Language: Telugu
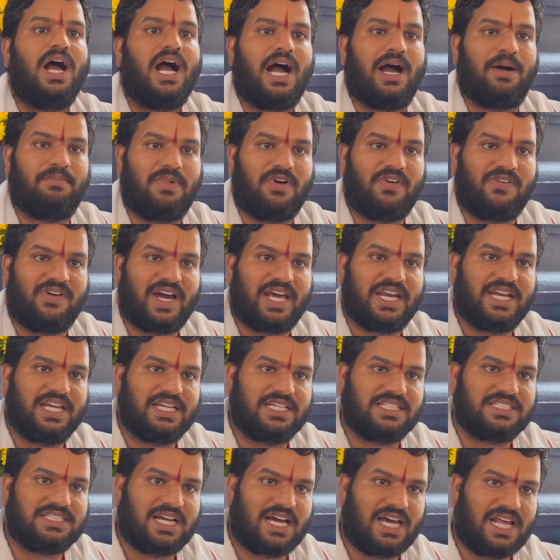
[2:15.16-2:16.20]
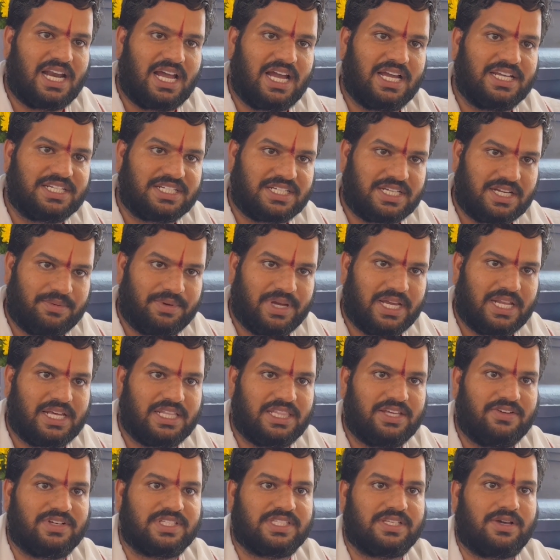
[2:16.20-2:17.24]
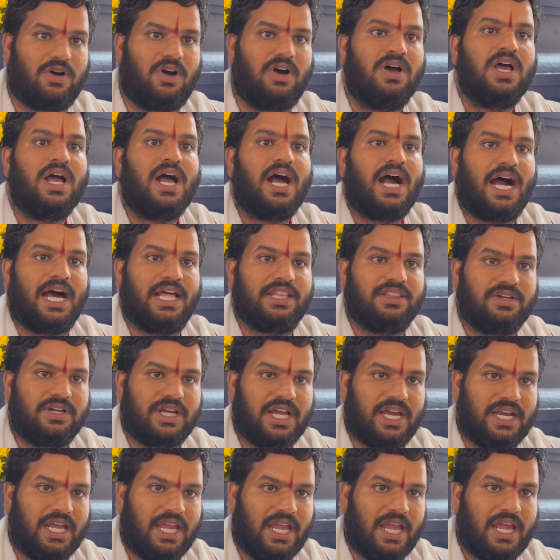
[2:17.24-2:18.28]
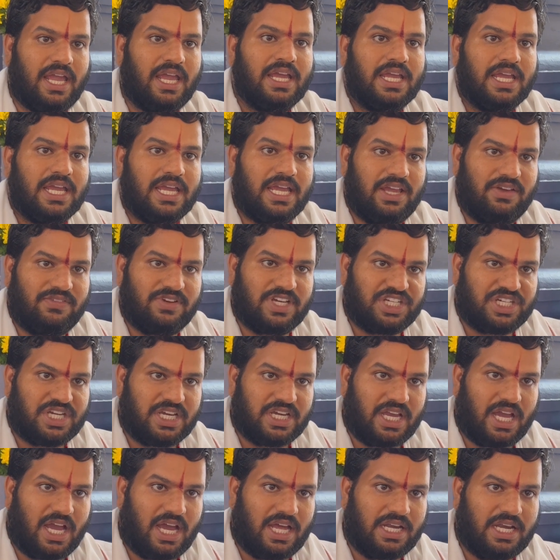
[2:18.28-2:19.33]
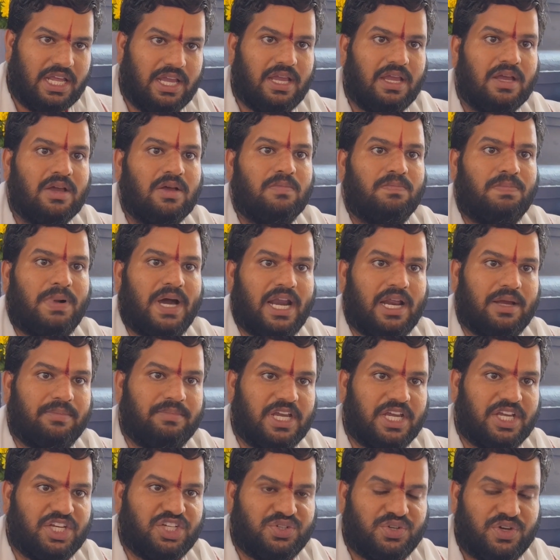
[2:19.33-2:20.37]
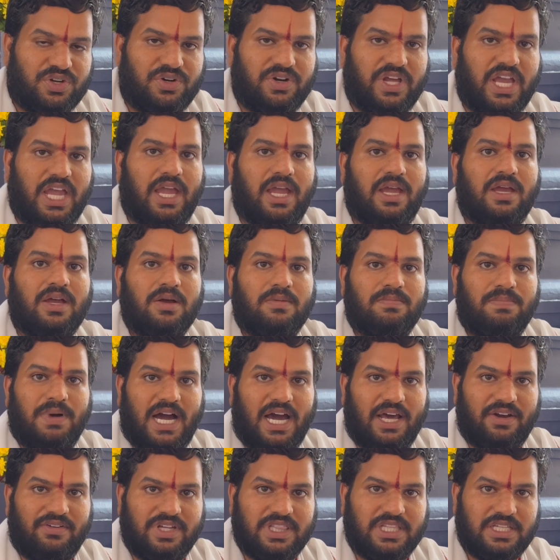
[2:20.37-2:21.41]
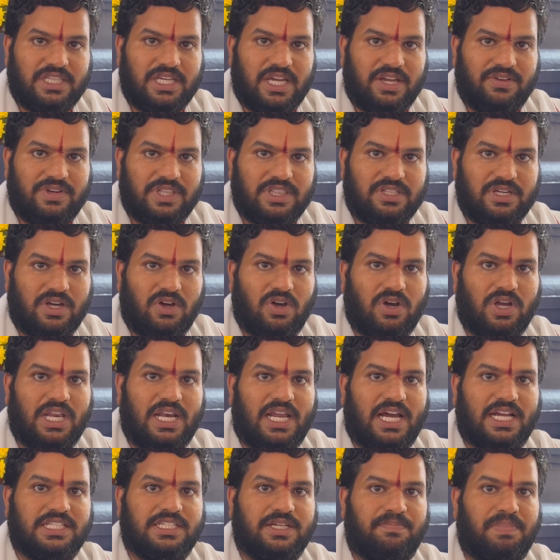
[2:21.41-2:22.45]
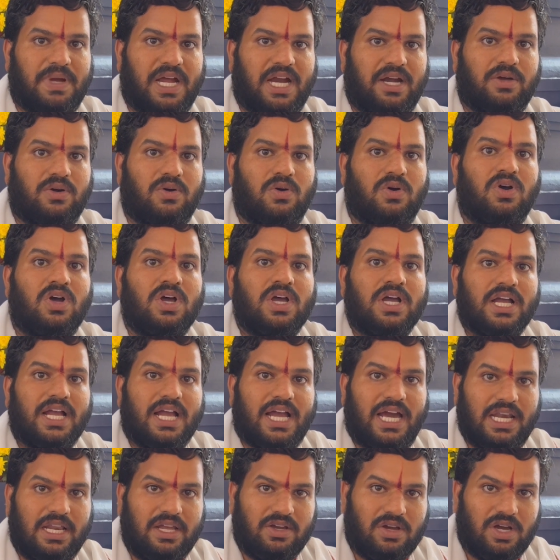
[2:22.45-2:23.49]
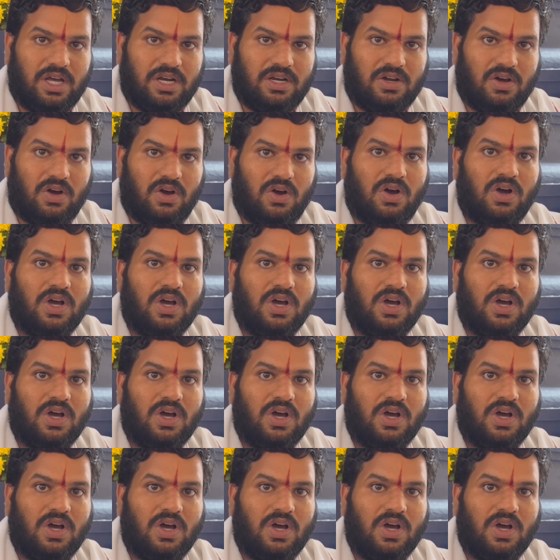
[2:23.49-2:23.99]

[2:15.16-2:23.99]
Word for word: అమ్మవారికి చాలా ఇష్టమైన దివసం అందుకనే ఈ విషయాన్ని పరమేశ్వరుడే పార్వతీదేవితో ఇలా చెప్పాడు కలియుగంలో